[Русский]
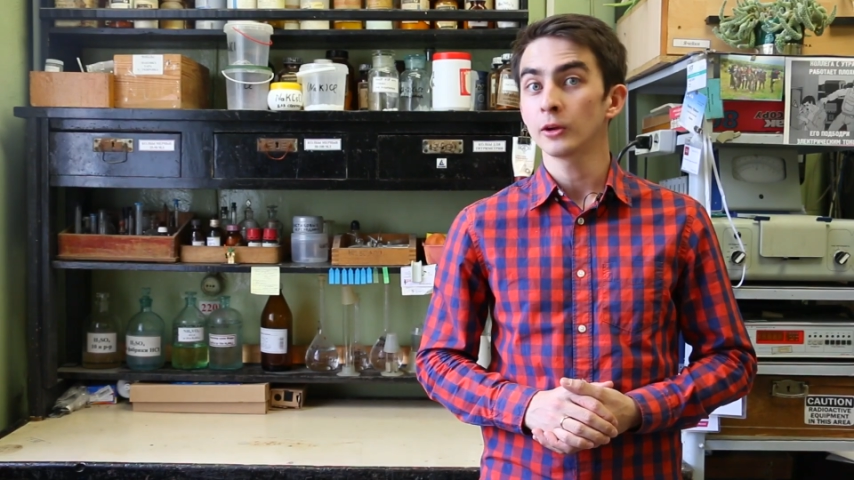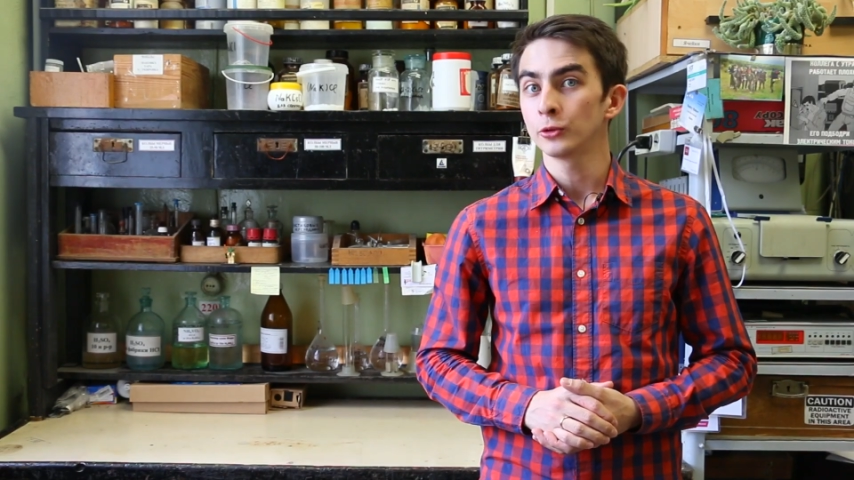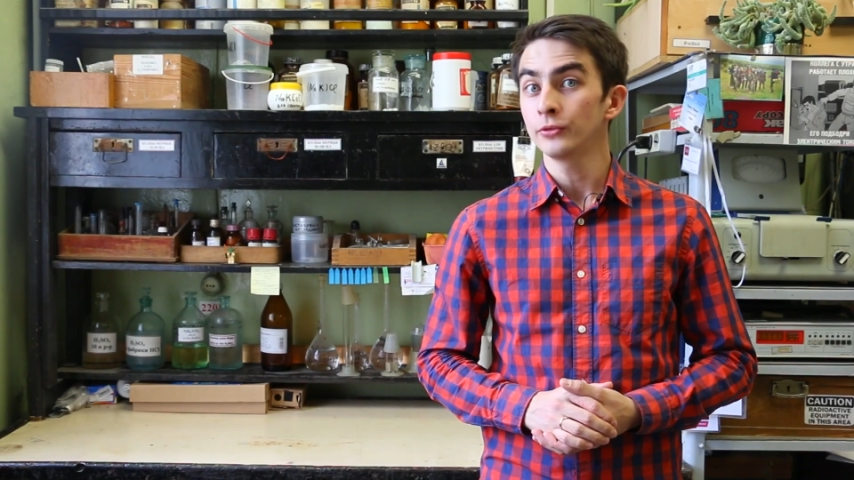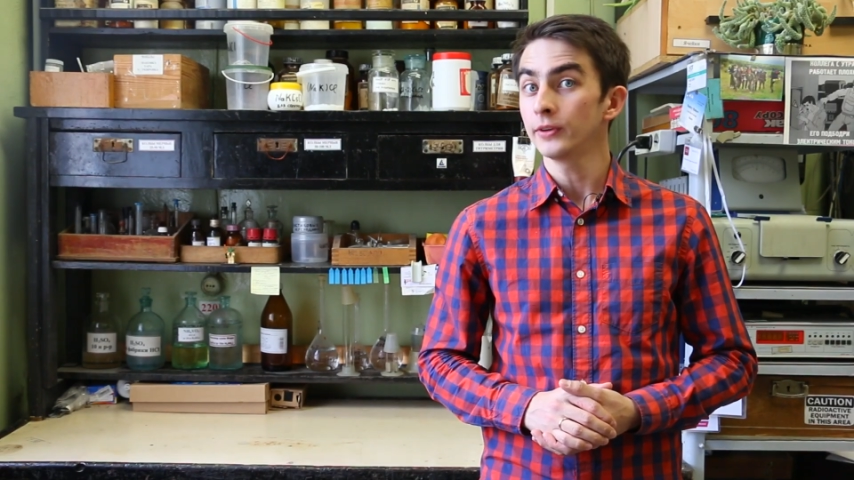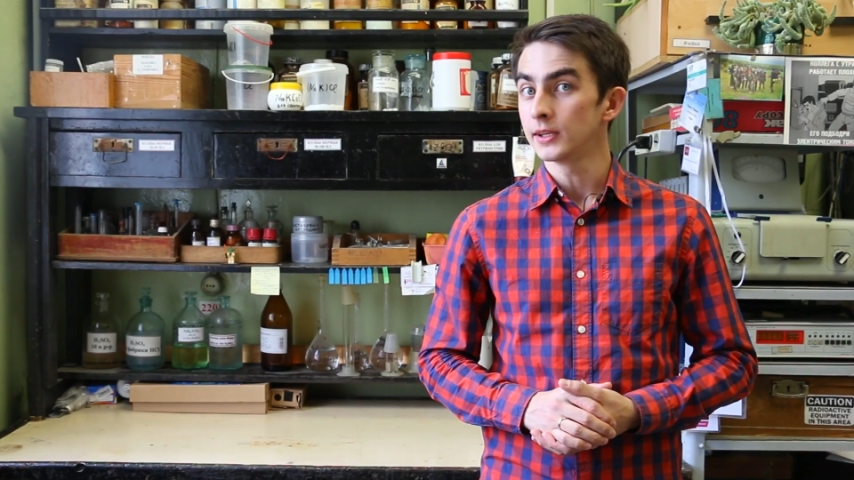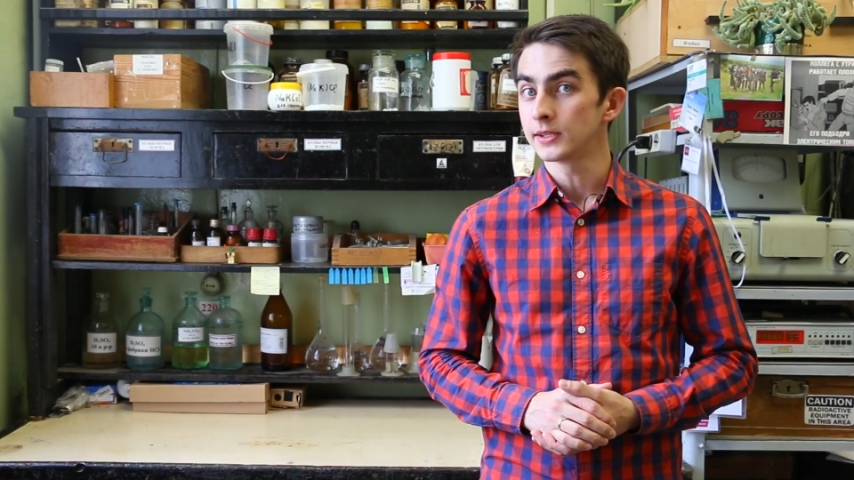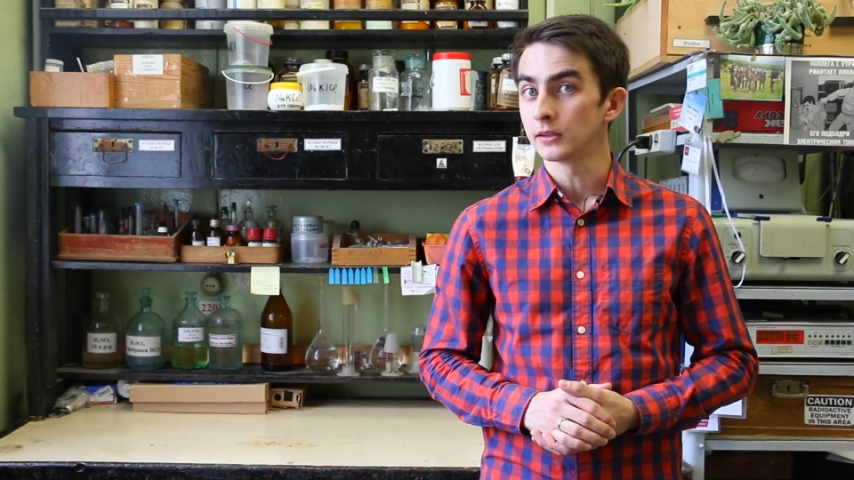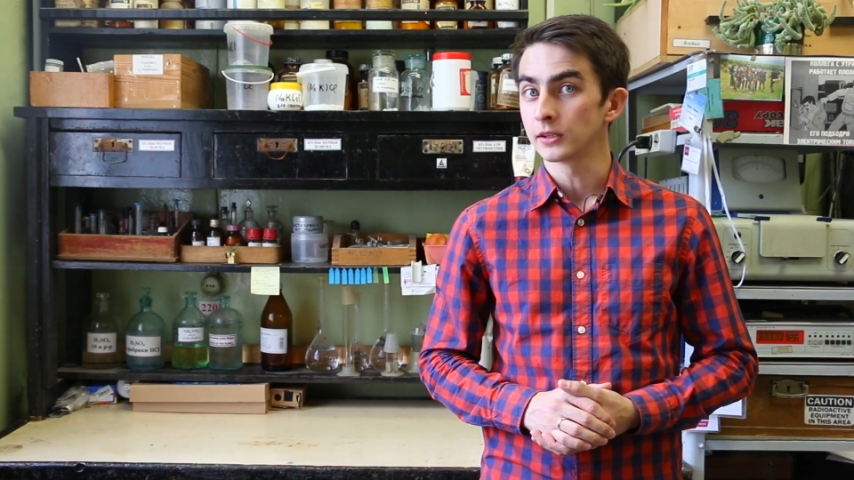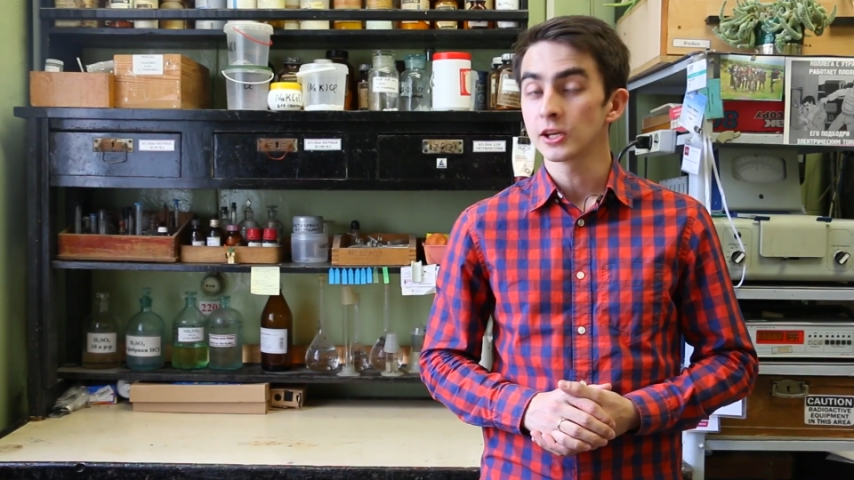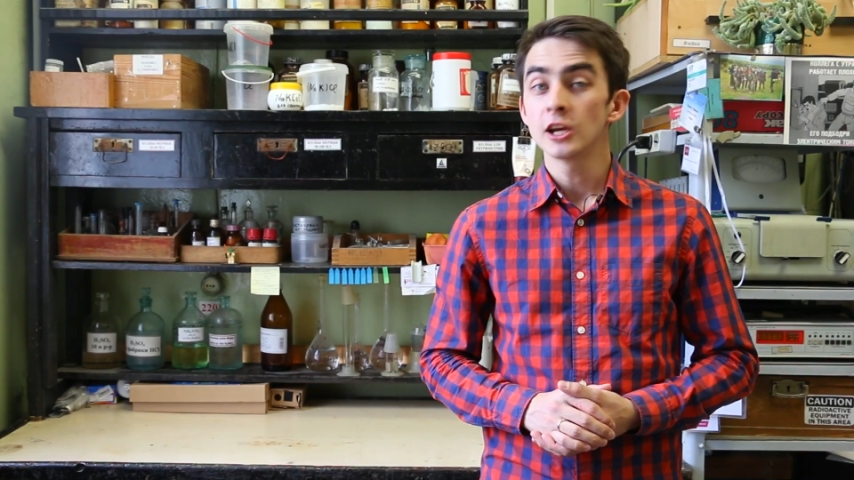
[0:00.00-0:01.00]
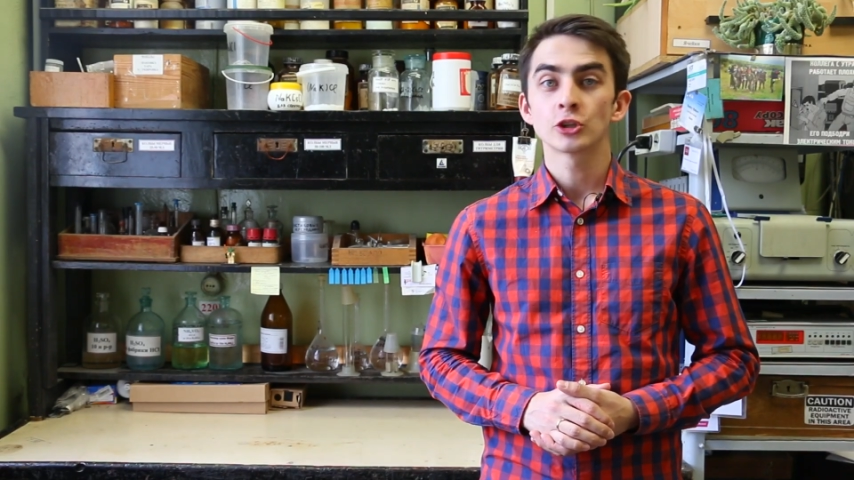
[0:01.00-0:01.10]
году выяснилось,